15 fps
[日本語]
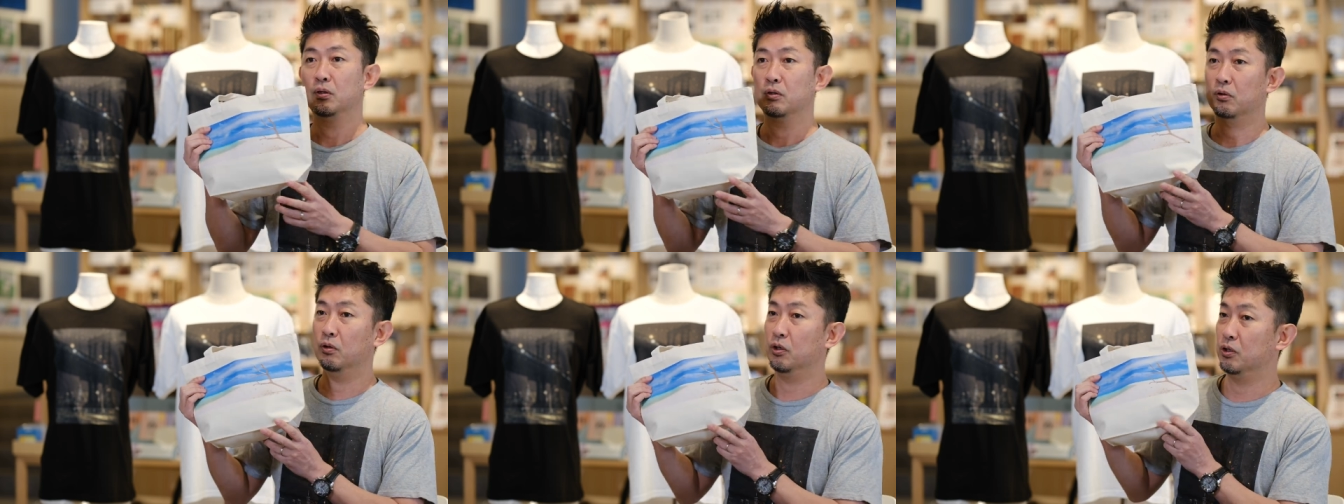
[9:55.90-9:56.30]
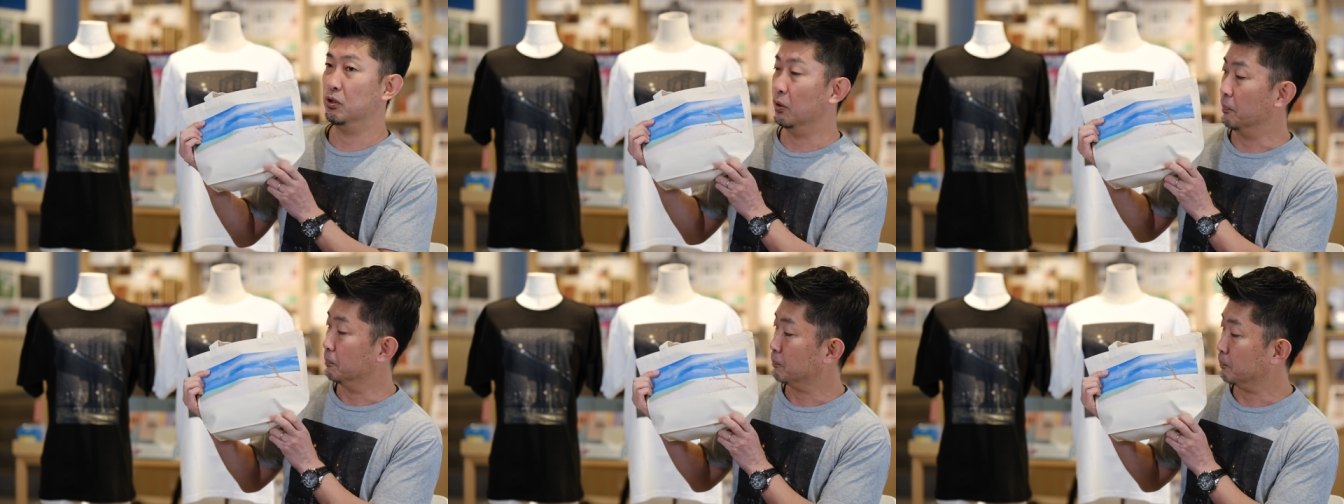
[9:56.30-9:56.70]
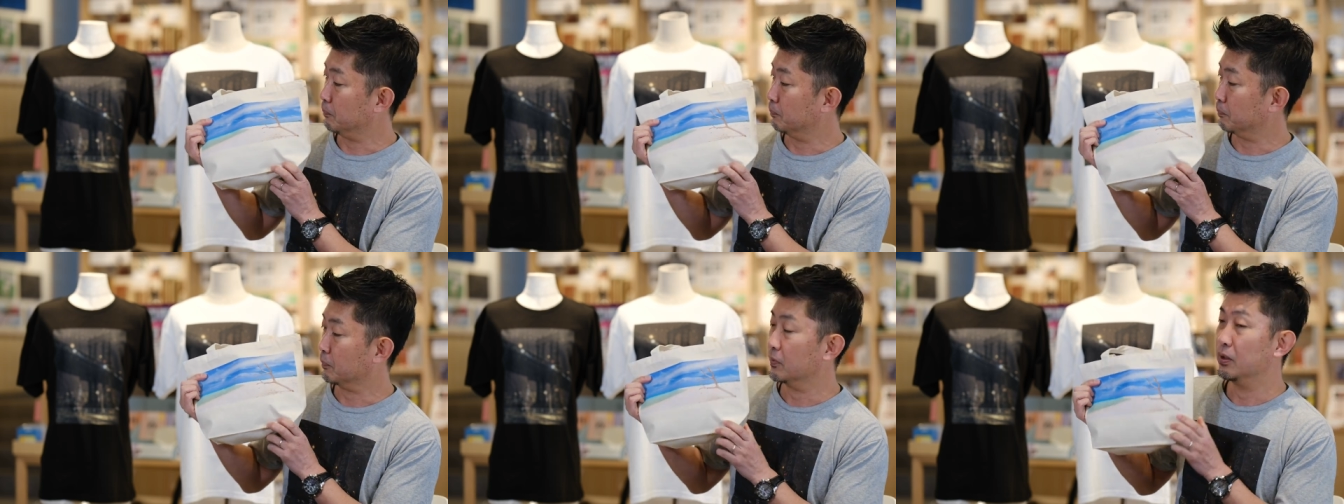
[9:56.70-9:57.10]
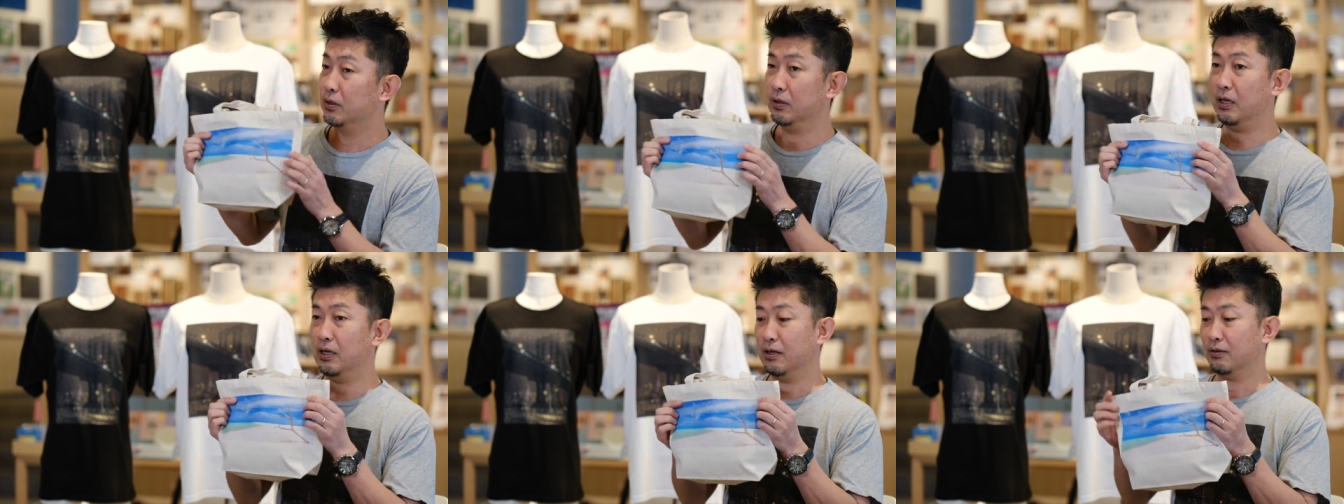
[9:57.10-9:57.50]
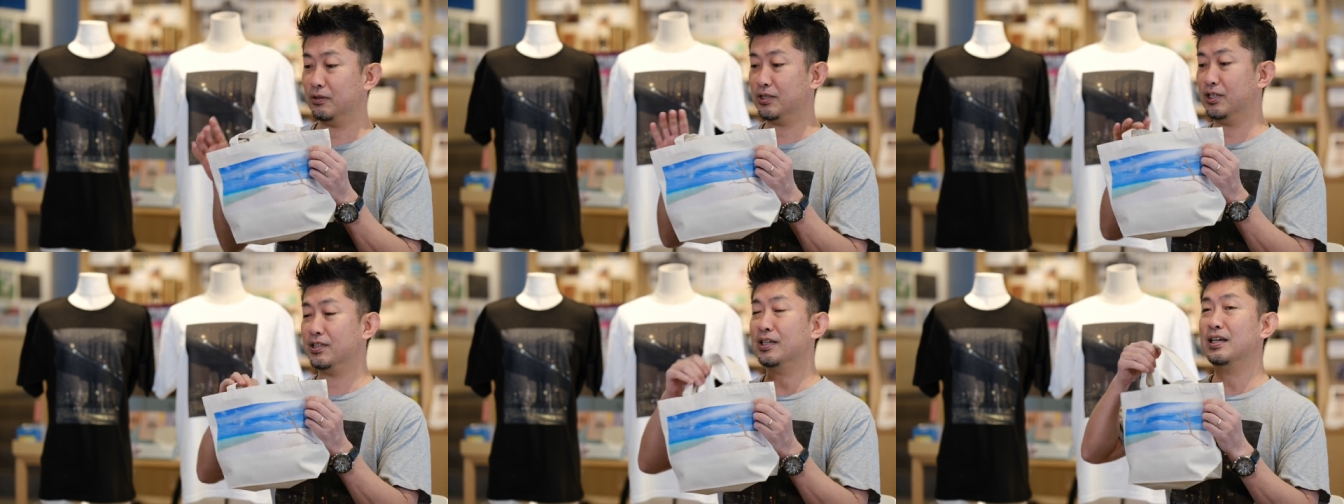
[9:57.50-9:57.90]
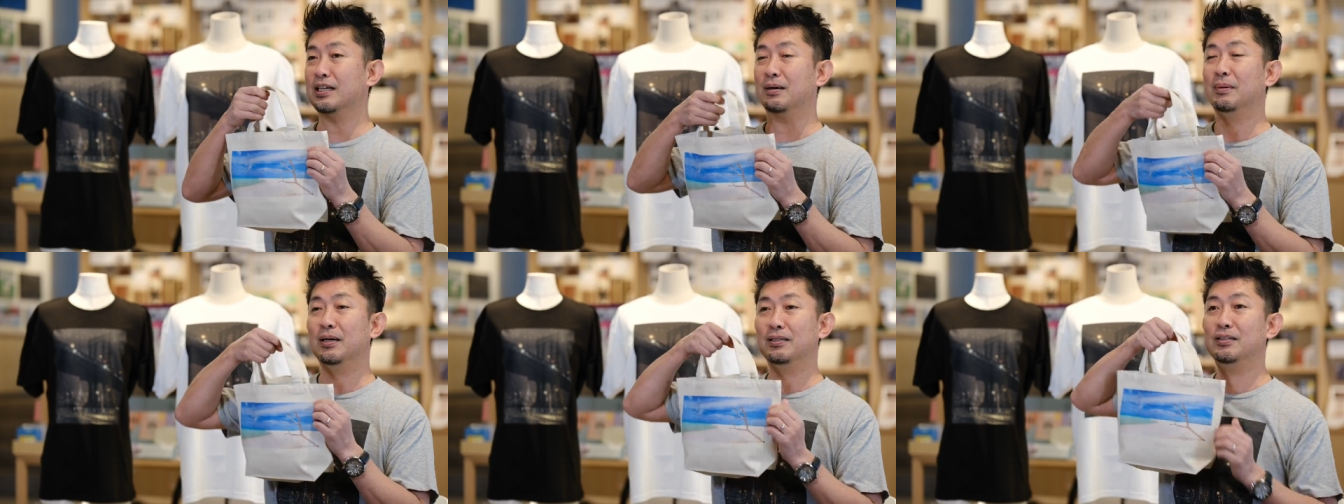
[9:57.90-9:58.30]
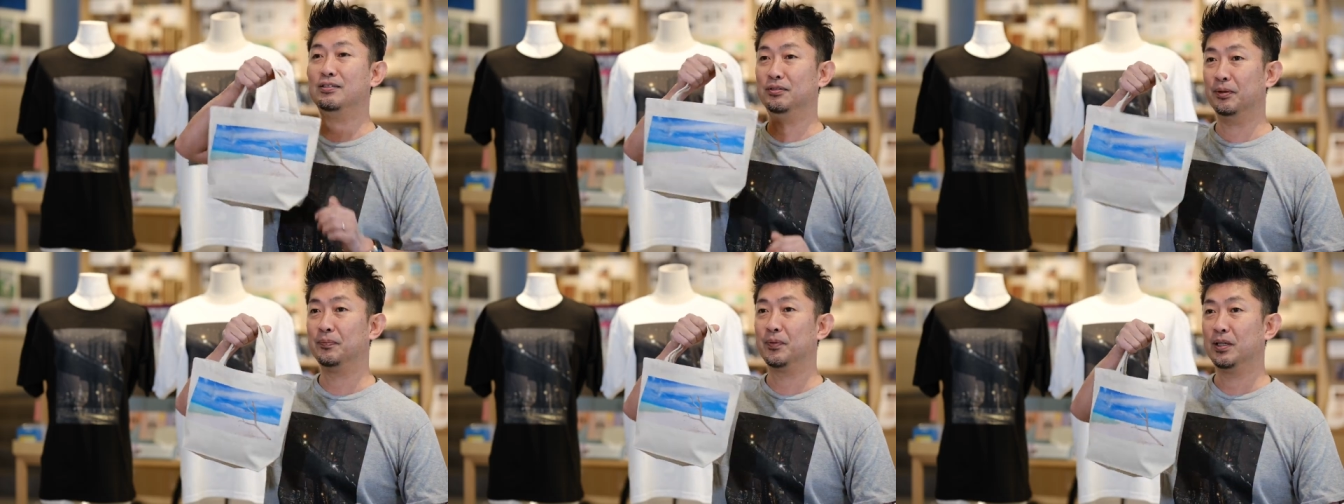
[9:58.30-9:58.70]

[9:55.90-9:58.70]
こういうの。ね、これちっちゃいカバンですよ。